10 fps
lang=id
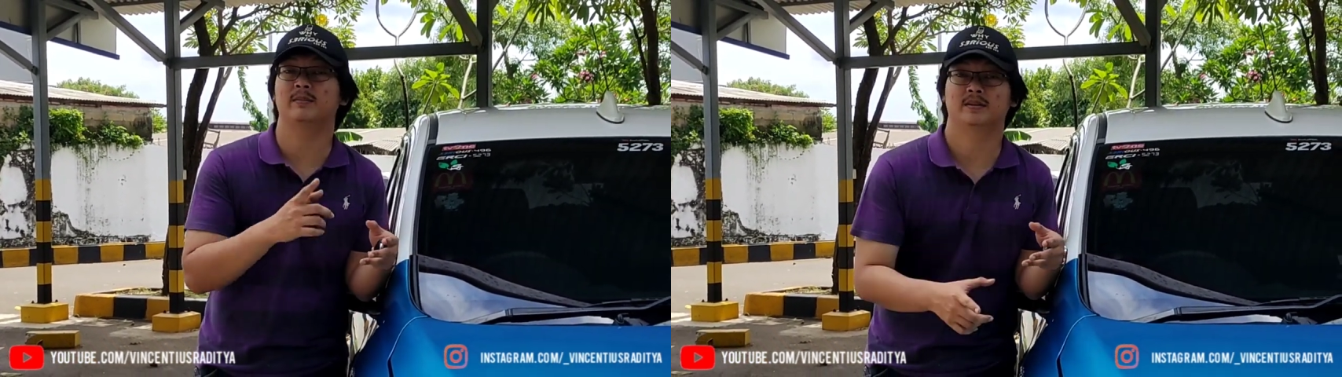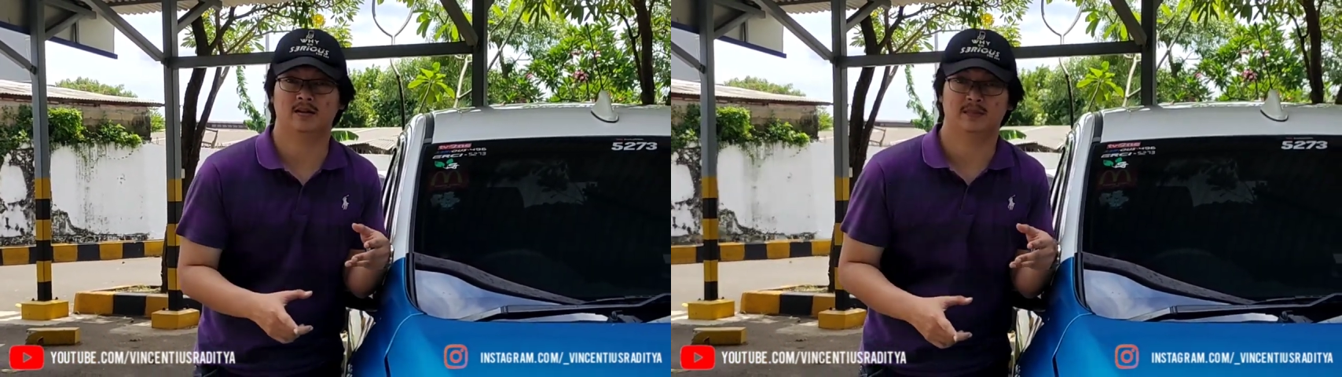
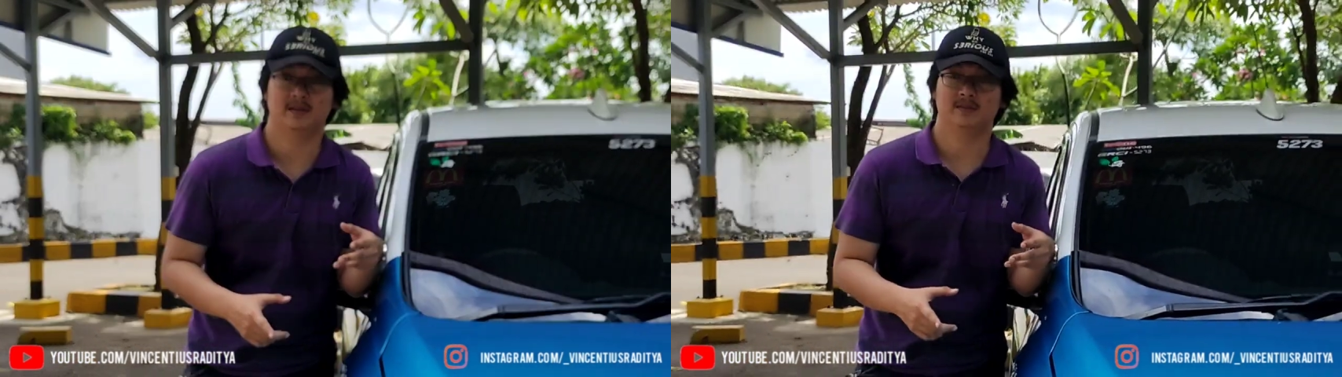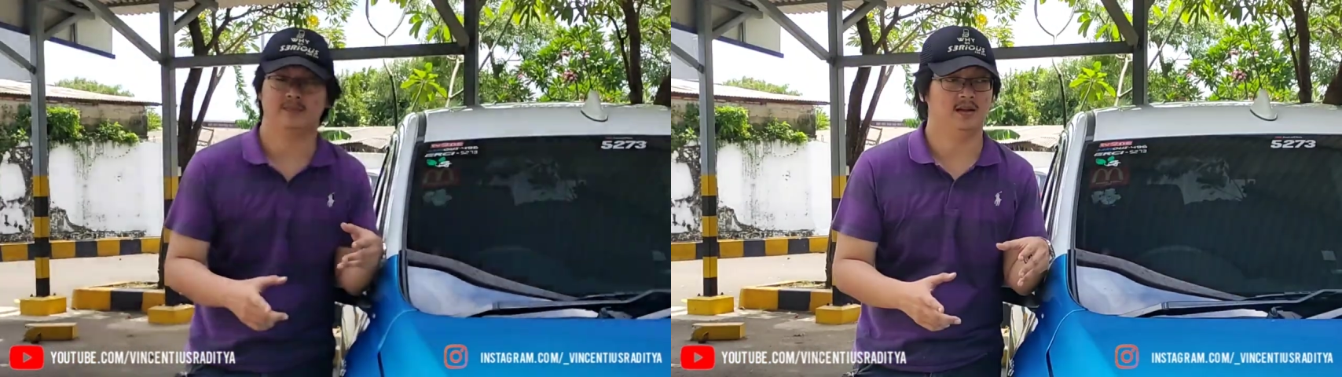pertama,
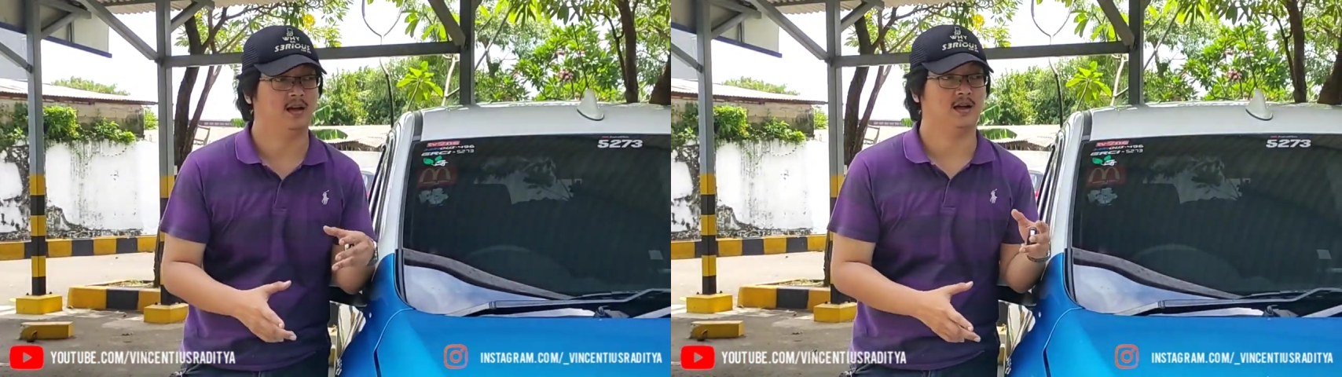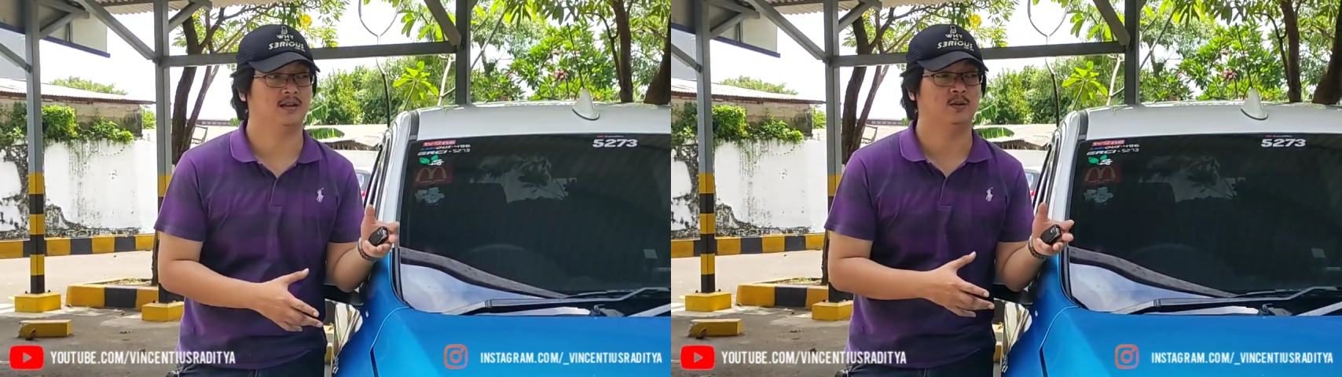dia
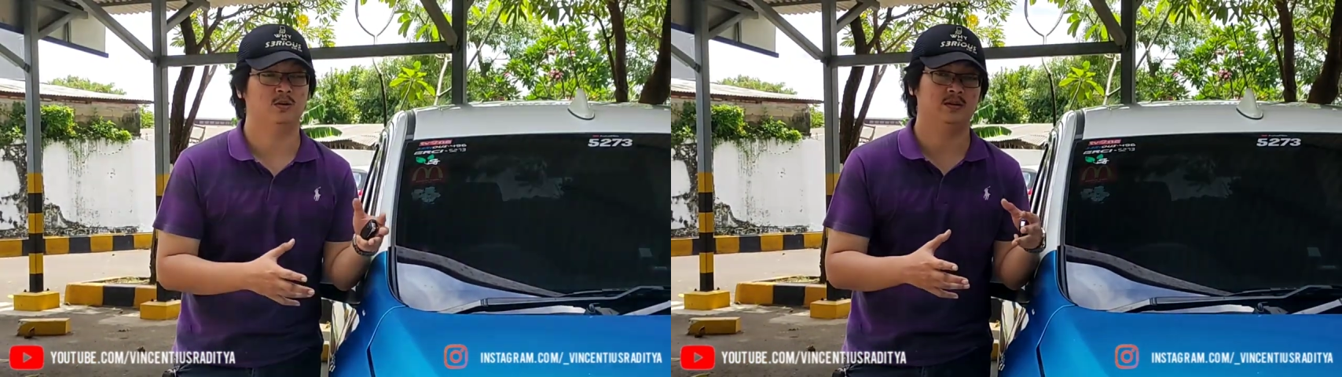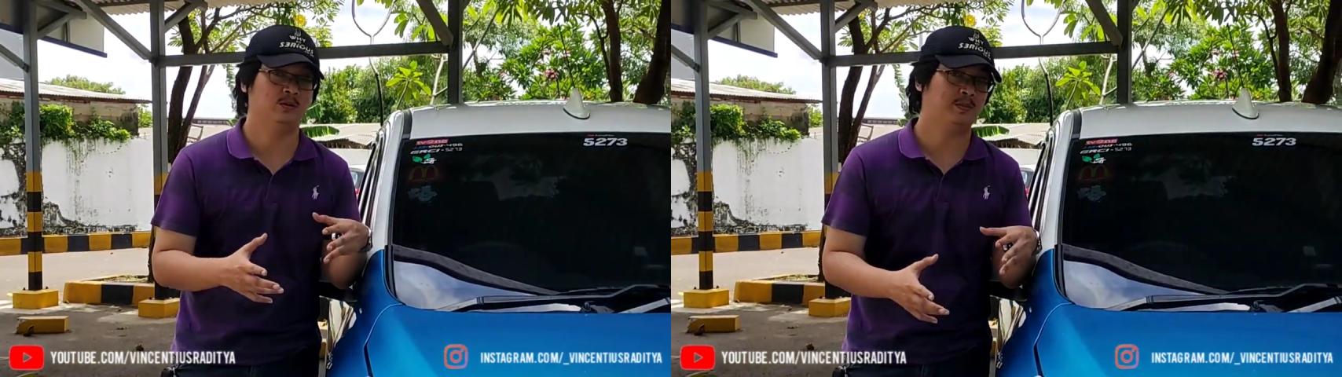angkatan
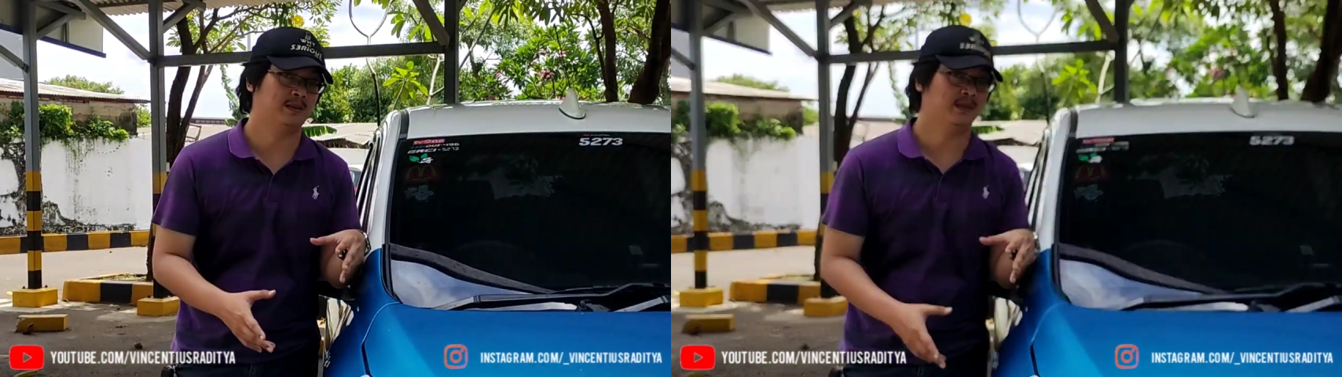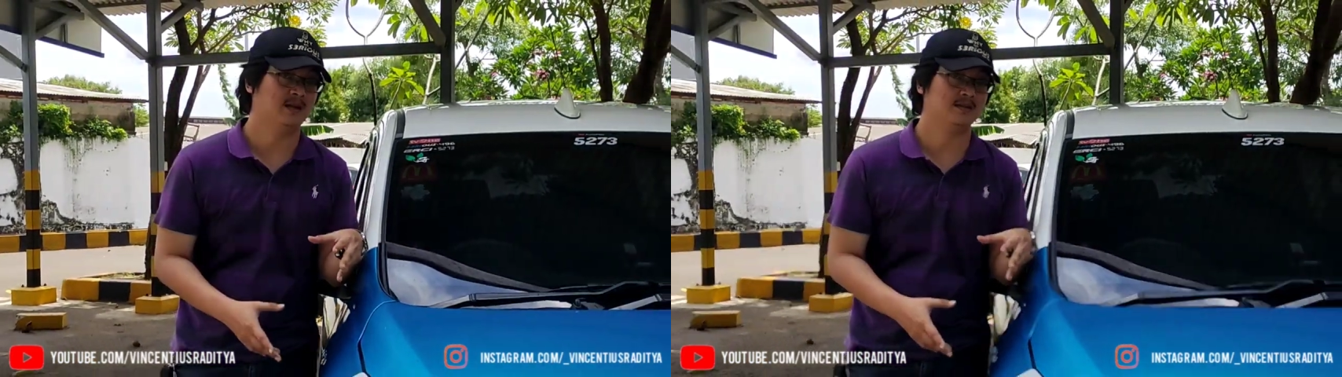
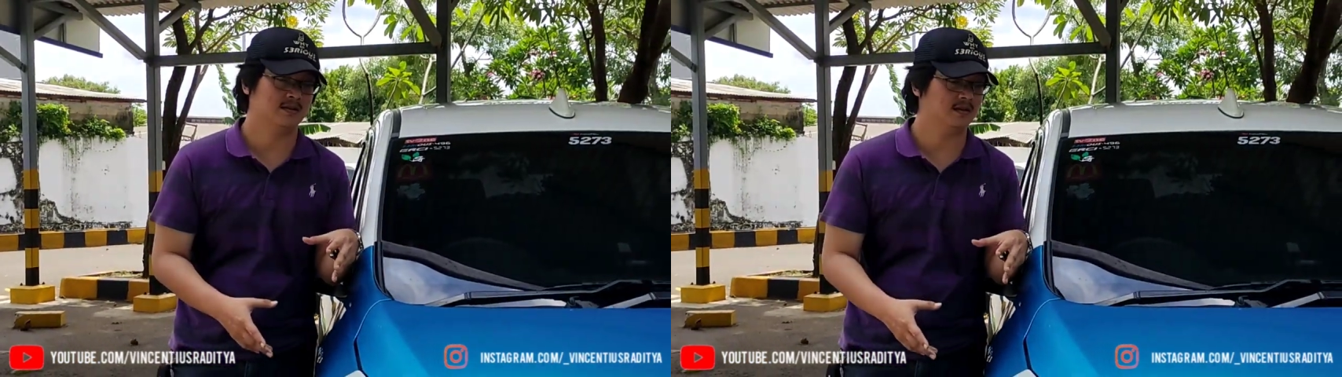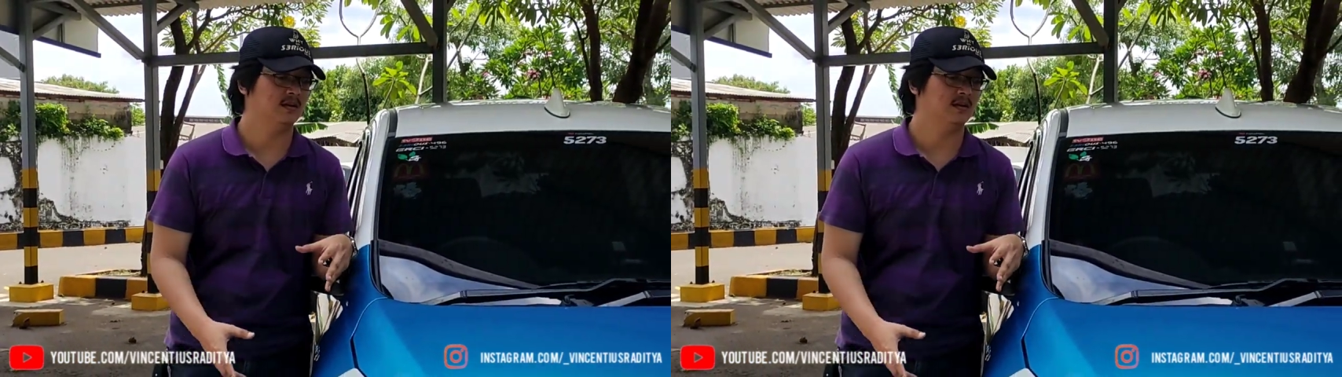2014.